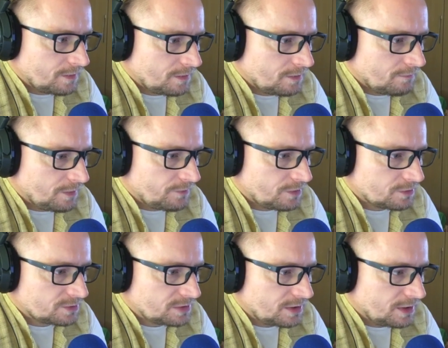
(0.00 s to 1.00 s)

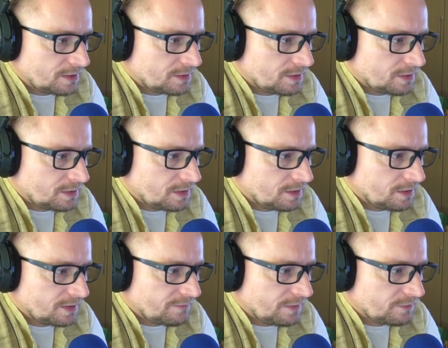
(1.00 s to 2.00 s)
Wewnątrz Radha, e,
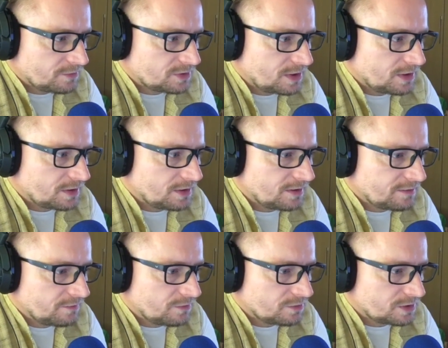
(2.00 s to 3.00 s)
na, wewnątrz Radha, na
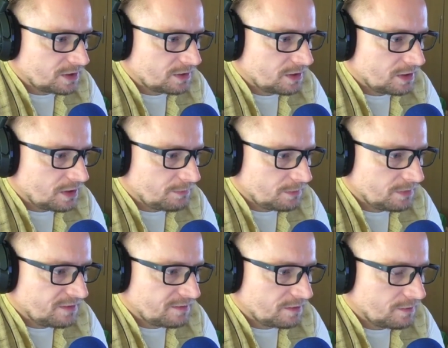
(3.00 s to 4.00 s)
zewnątrz Radha, a
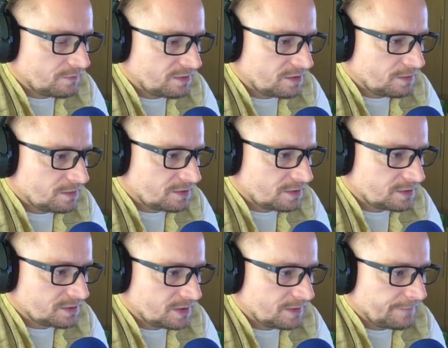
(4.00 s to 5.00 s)
pomiędzy tym wszystkim jest
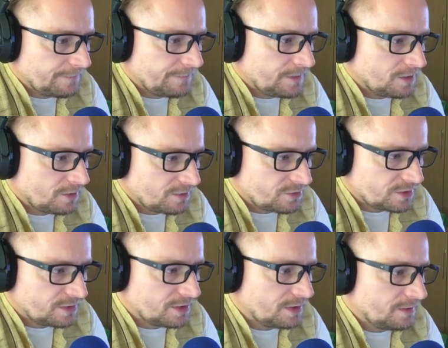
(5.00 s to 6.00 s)
Kryszna. I to jest
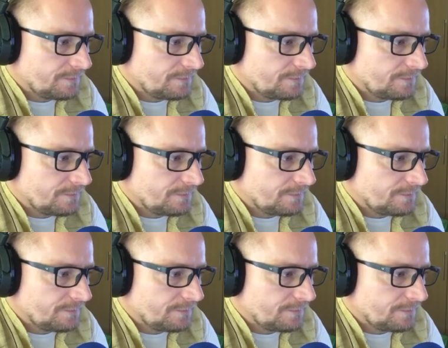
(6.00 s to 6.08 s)
Czajtanie.